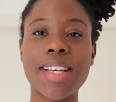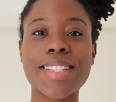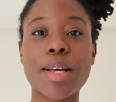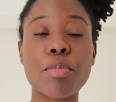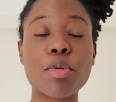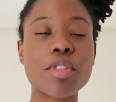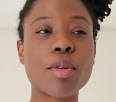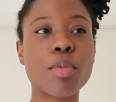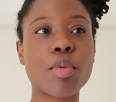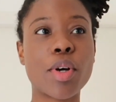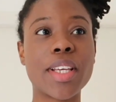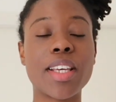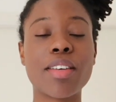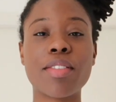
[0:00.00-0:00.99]
Ça peut
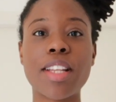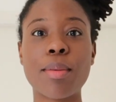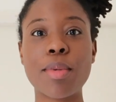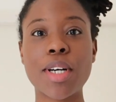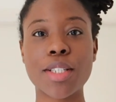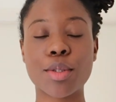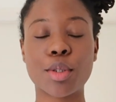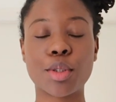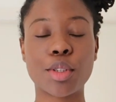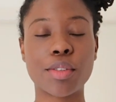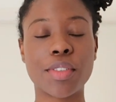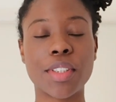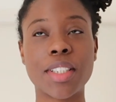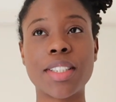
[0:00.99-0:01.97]
s'employer évidemment à ce que
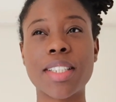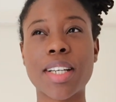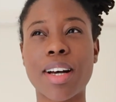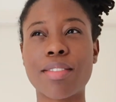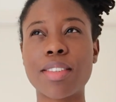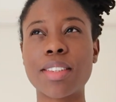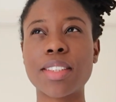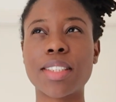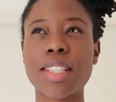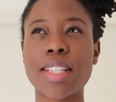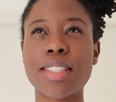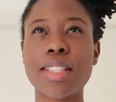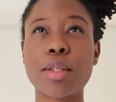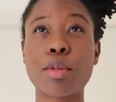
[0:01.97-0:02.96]
je vais dire avant,
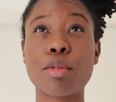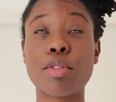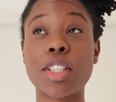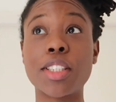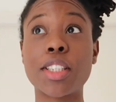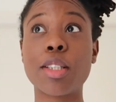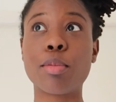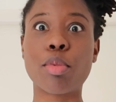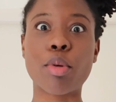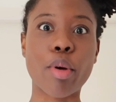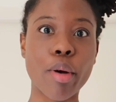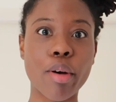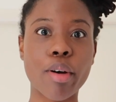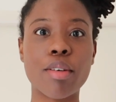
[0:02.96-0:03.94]
c'est-à-dire au fait qu'il
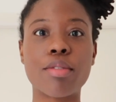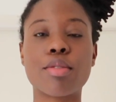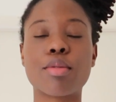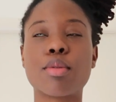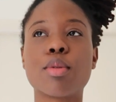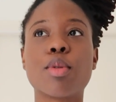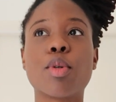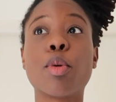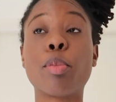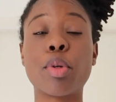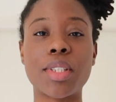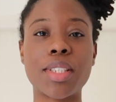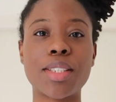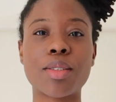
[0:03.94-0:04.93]
pleuve
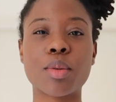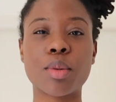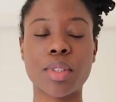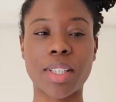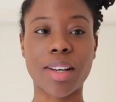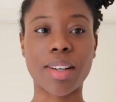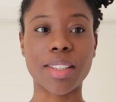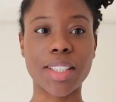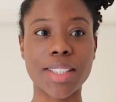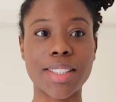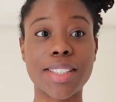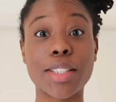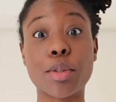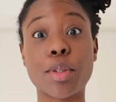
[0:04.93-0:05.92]
petites
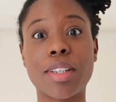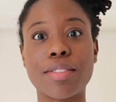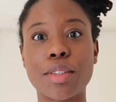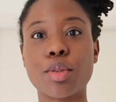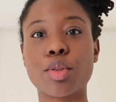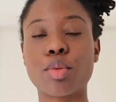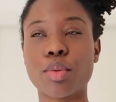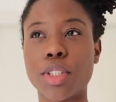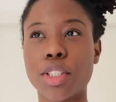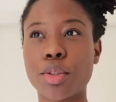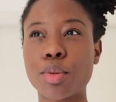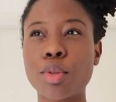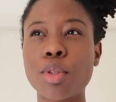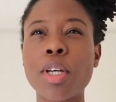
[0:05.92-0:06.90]
contrariétés de la vie de tous
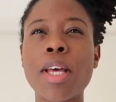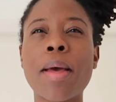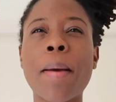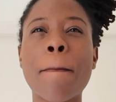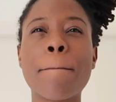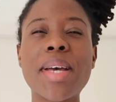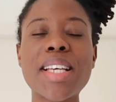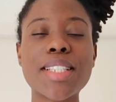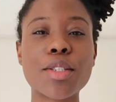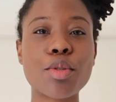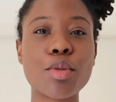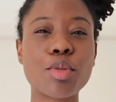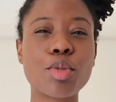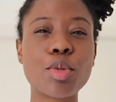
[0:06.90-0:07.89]
les jours, mais c'est
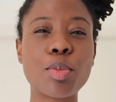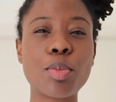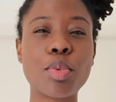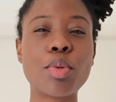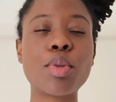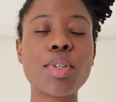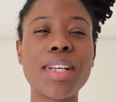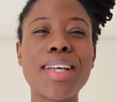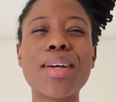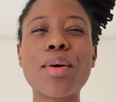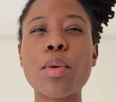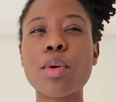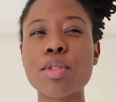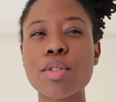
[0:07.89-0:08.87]
surtout pour
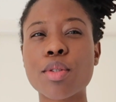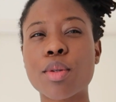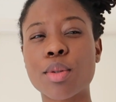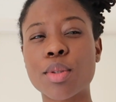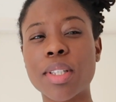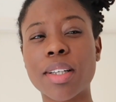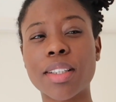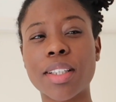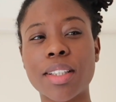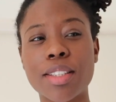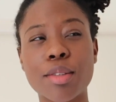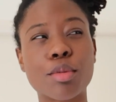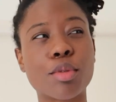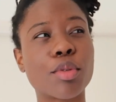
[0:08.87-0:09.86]
les grosses
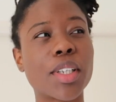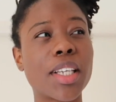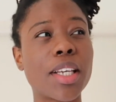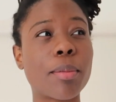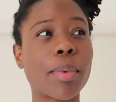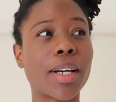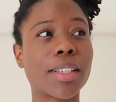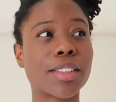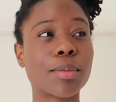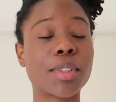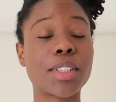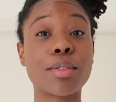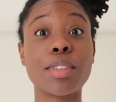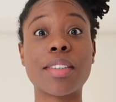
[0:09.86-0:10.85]
contrariétés. Vous voyez, par
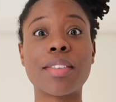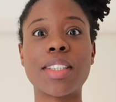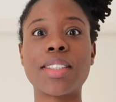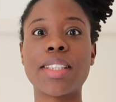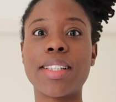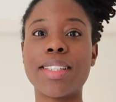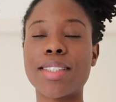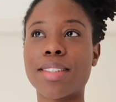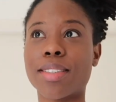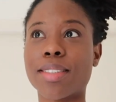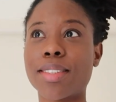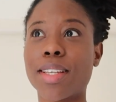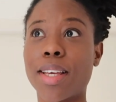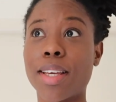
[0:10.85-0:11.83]
exemple, si vous avez été
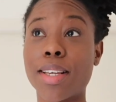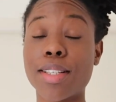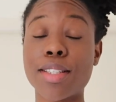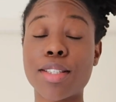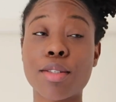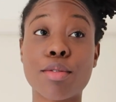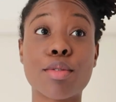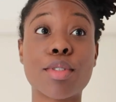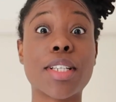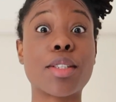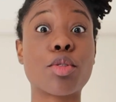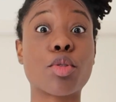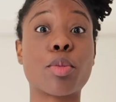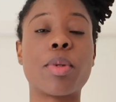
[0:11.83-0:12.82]
licencié, si vous
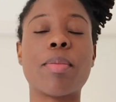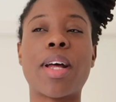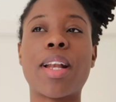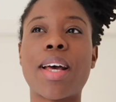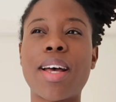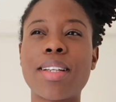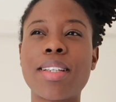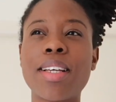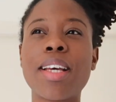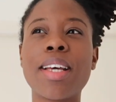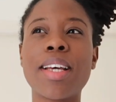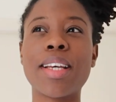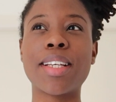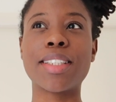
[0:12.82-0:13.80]
êtes tombé malade,
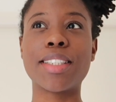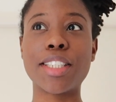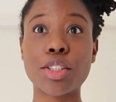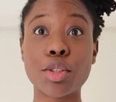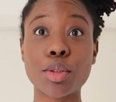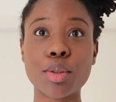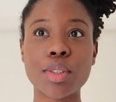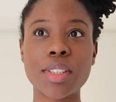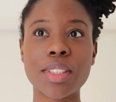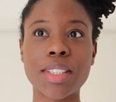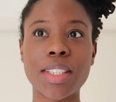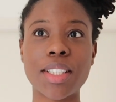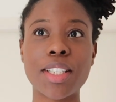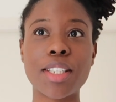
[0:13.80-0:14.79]
des choses
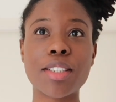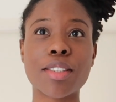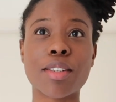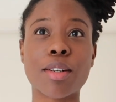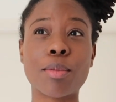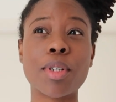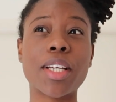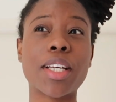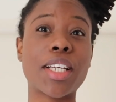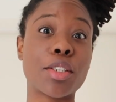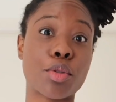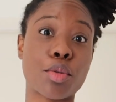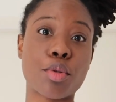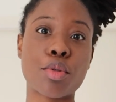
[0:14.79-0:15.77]
qui semblent
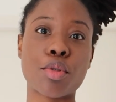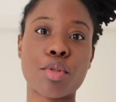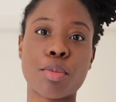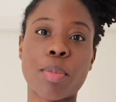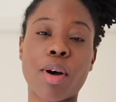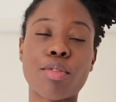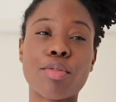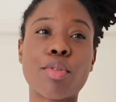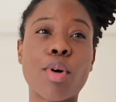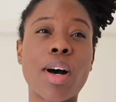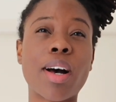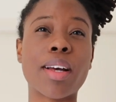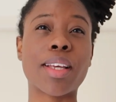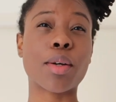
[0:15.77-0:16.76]
injustes
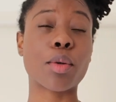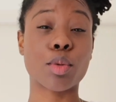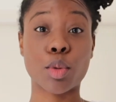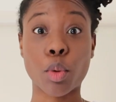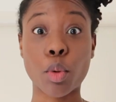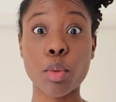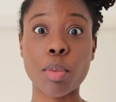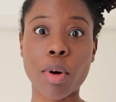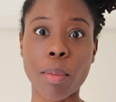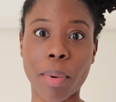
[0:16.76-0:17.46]
parfois et qu'on ne comprend